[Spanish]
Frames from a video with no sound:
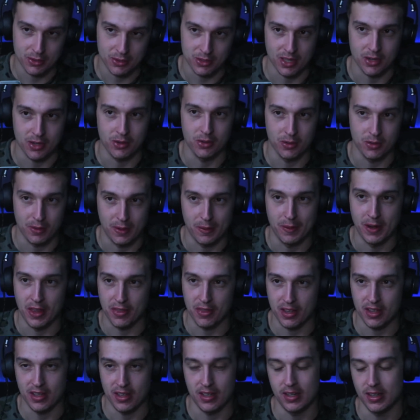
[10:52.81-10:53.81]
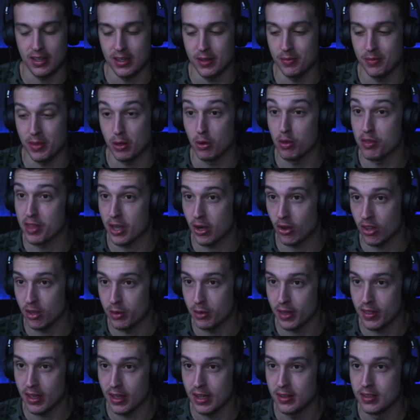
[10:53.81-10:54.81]
o sea, no iba a, denunciarlo de
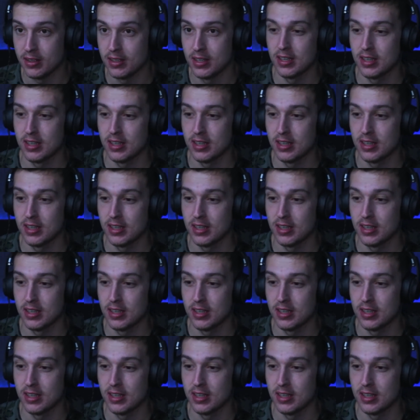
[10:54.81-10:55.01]
verdad,